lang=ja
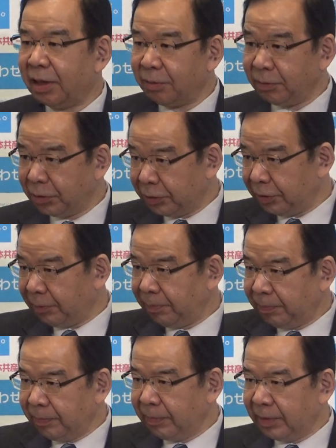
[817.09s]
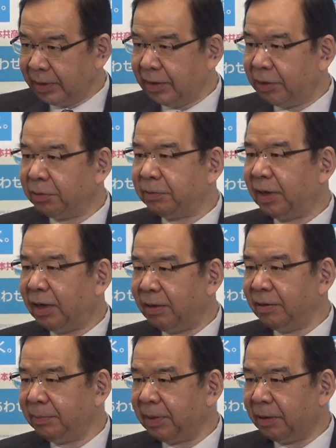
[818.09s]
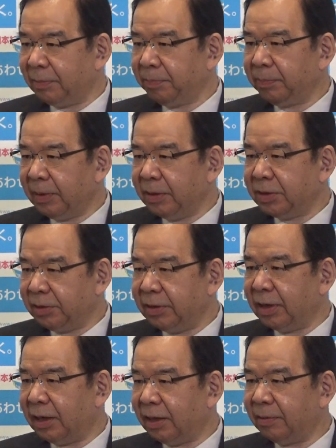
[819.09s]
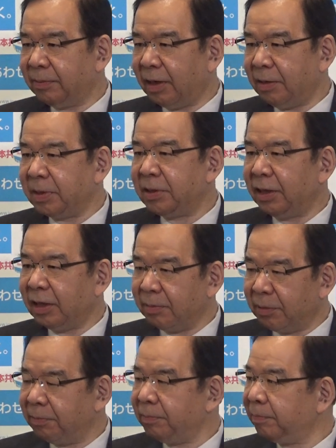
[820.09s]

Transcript: あのちょっと記録は今すぐにはありませんけども